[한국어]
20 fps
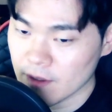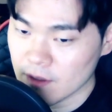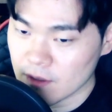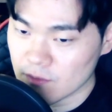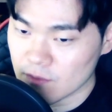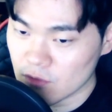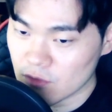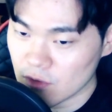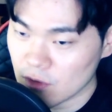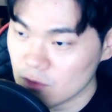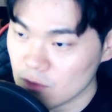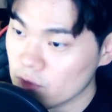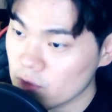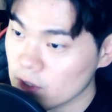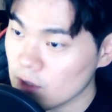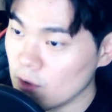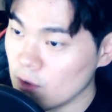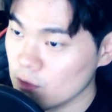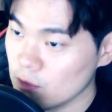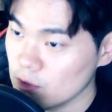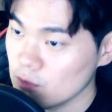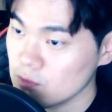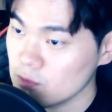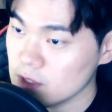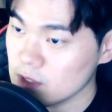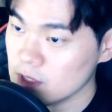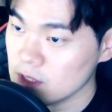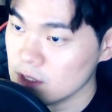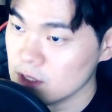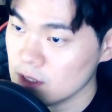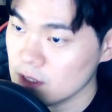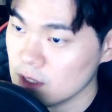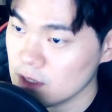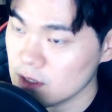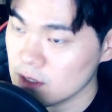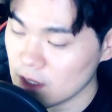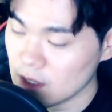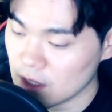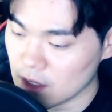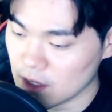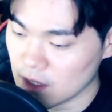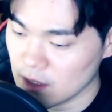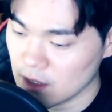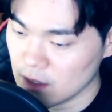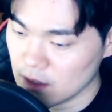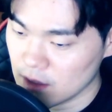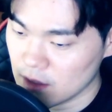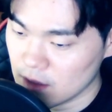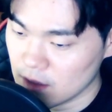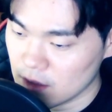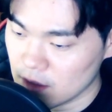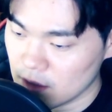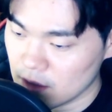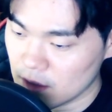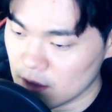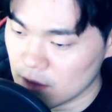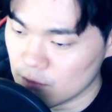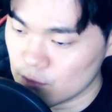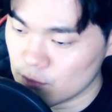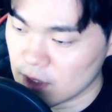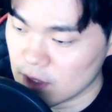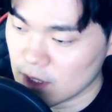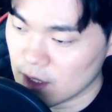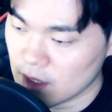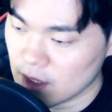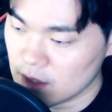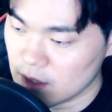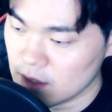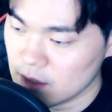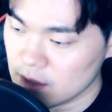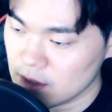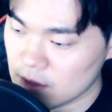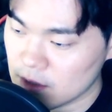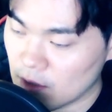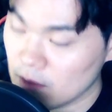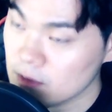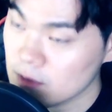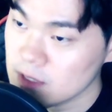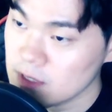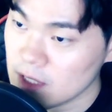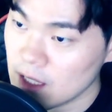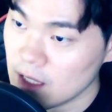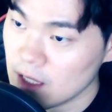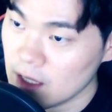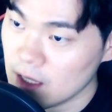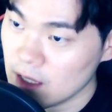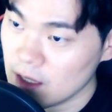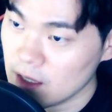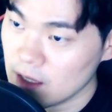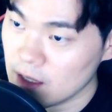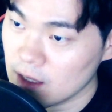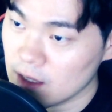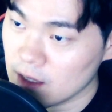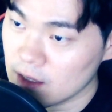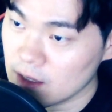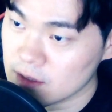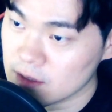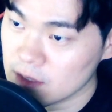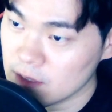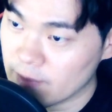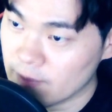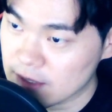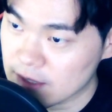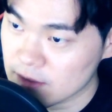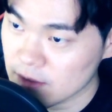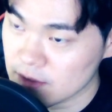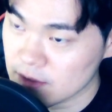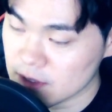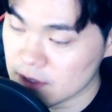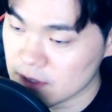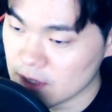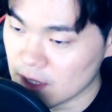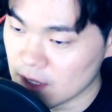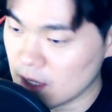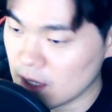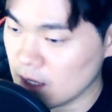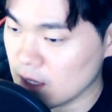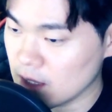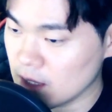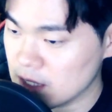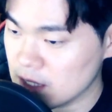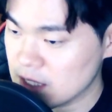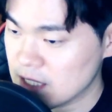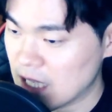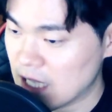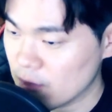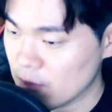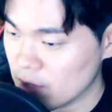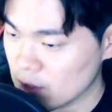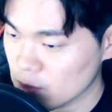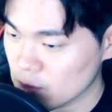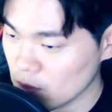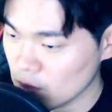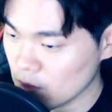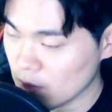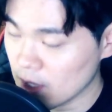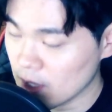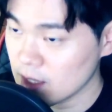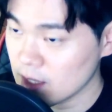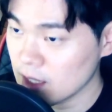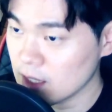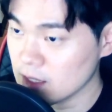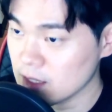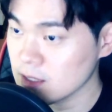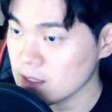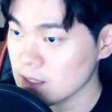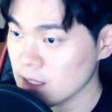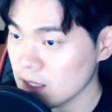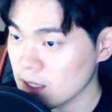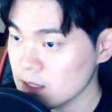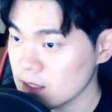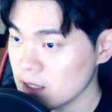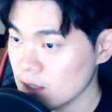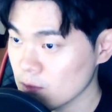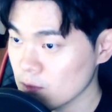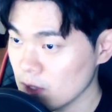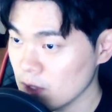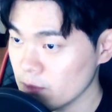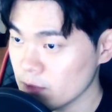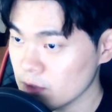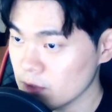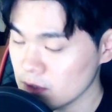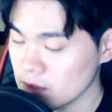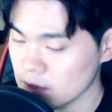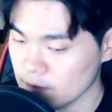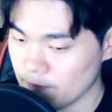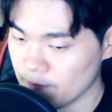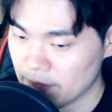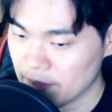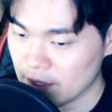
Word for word: 물론 되게 어려운 일이기는 한데 어, 우리가 역사들을 봤었을 때 이 사회도 하나의 인간이라고 하면은